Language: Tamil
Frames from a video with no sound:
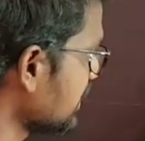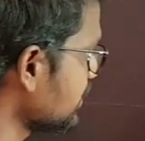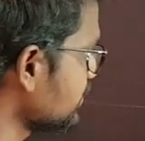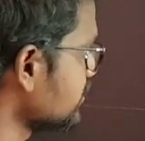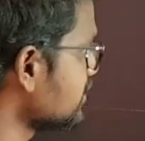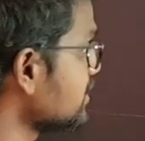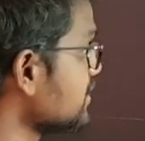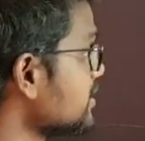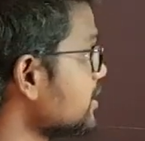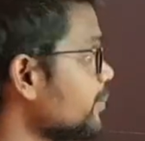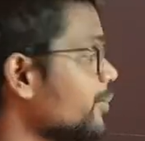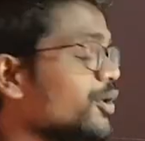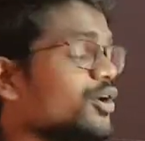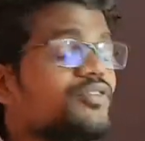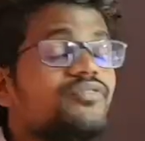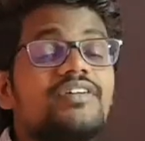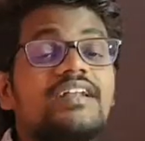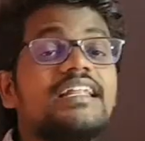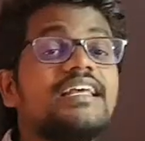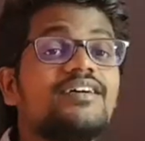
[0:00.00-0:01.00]
லைட் வந்து இந்த
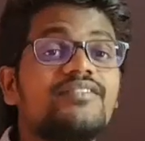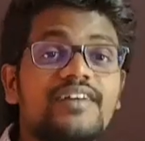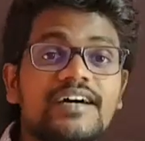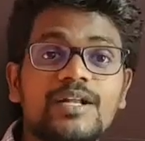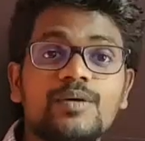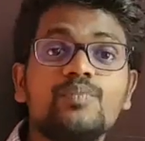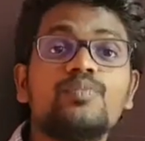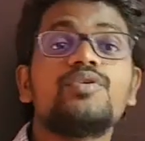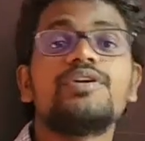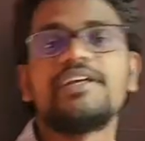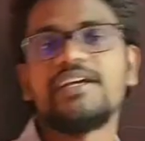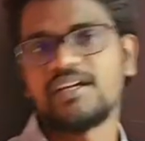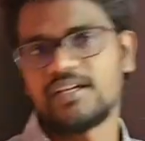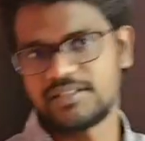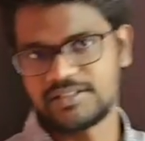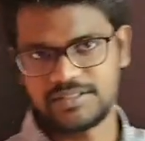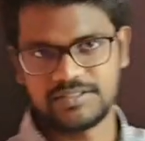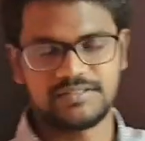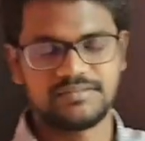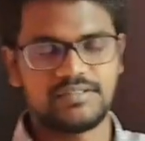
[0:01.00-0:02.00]
பக்கம் வெளியே வர
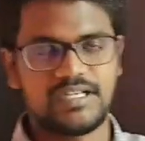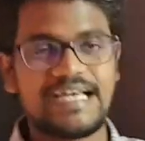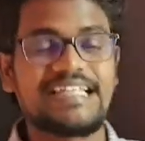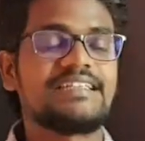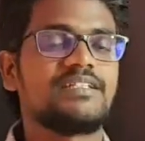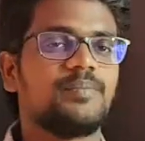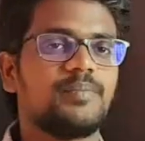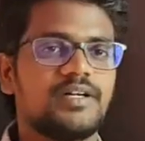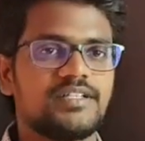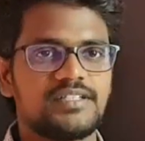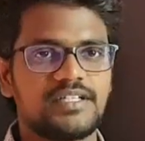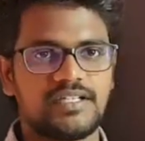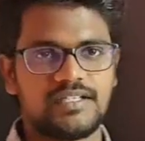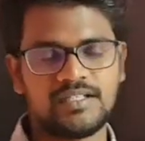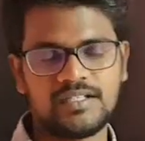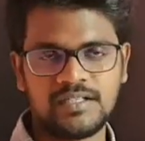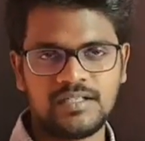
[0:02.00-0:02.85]
முடியாது அந்த மாதிரி